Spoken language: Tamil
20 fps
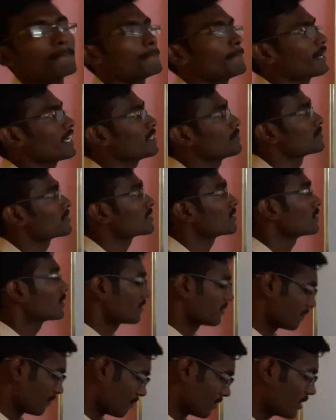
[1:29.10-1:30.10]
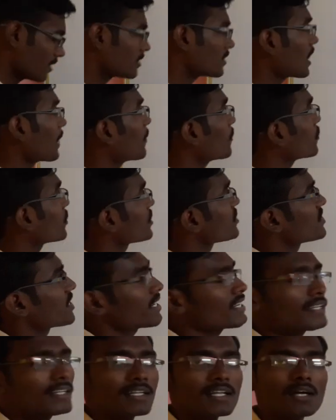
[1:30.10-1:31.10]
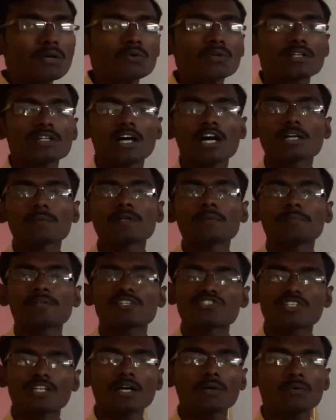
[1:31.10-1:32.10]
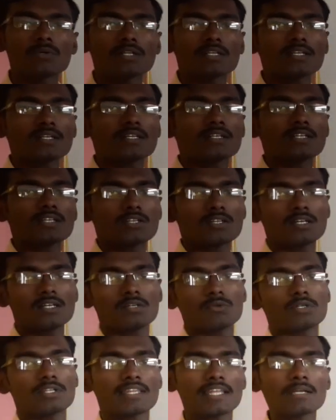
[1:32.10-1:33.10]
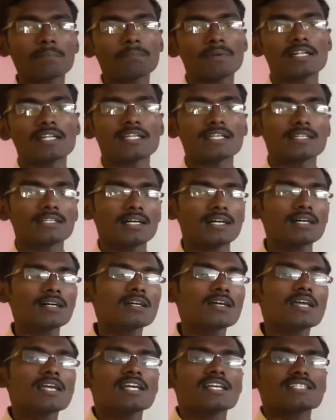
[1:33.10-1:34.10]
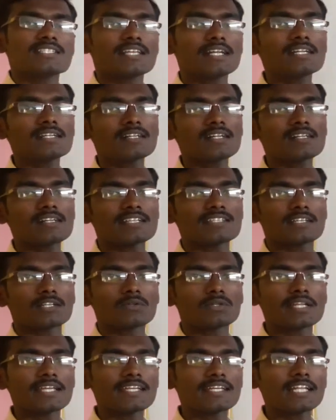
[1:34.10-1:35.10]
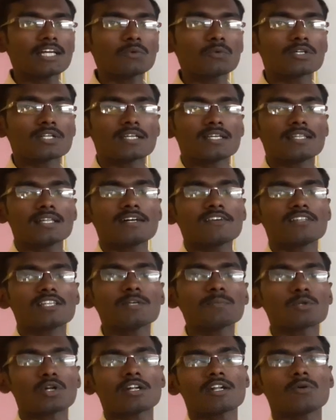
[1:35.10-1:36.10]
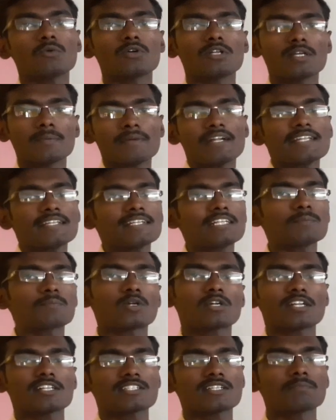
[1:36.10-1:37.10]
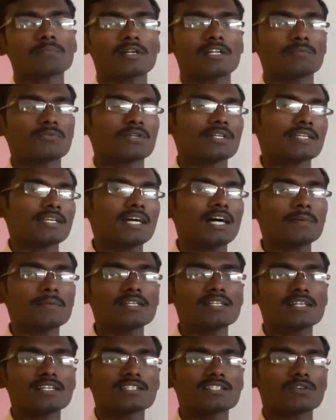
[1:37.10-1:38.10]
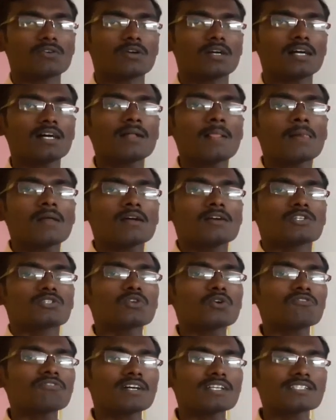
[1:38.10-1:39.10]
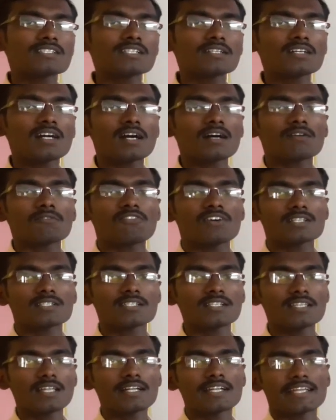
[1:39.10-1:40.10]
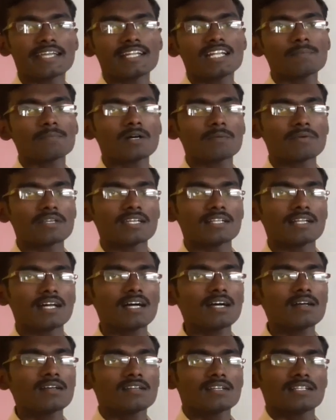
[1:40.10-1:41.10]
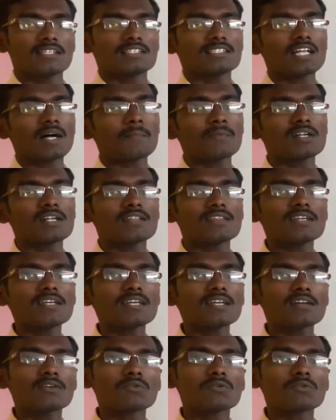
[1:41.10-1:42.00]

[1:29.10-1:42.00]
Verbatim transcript: பைப்ஸ் நம்ம ஒரு ஜென்ரலாக ஒரு நார்மல் பர்சனாக ஒரு ஒரு திங்க் பண்ணிங்கன்னா ஜென்ரல் ரீசன் நீங்களே ஒரு இதை வந்து ப்ராடக்ட் ஒரு மெட்டீரியலை ப்ரொடக்ஷன் பண்ண போகிறீங்க அப்படின்னு நினச்சிக்கோங்க ஸோ ஃபஸ்ட்டு கா ஃபஸ்ட்டு தான் நீங்கள் என்ன பார்ப்பீங்கன்னா நம்மளது